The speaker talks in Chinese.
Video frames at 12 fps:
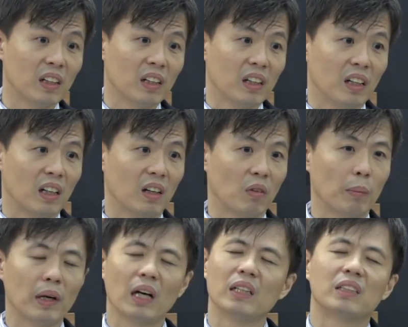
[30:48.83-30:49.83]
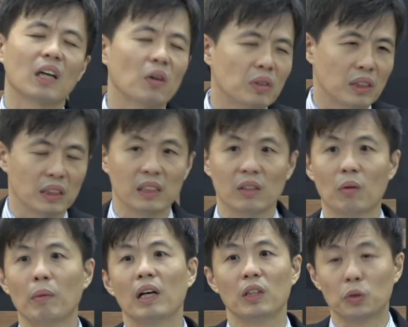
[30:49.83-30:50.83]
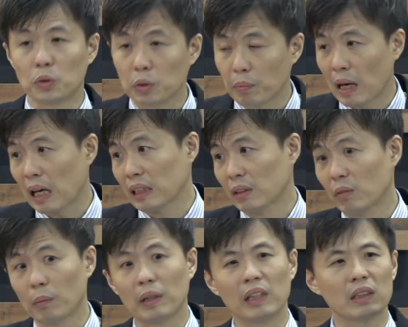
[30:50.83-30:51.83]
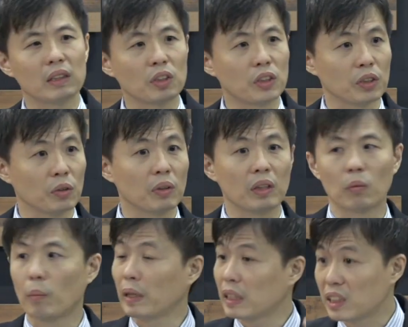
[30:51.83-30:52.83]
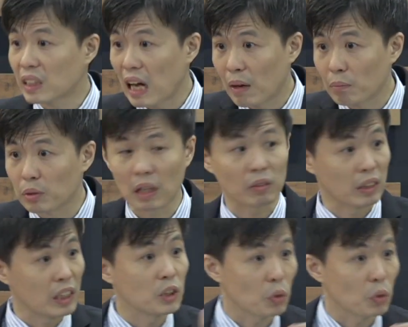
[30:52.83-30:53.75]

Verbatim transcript: 啊，我们很着急的，我们很惧怕的，我们一直求，我们一直看不到的那种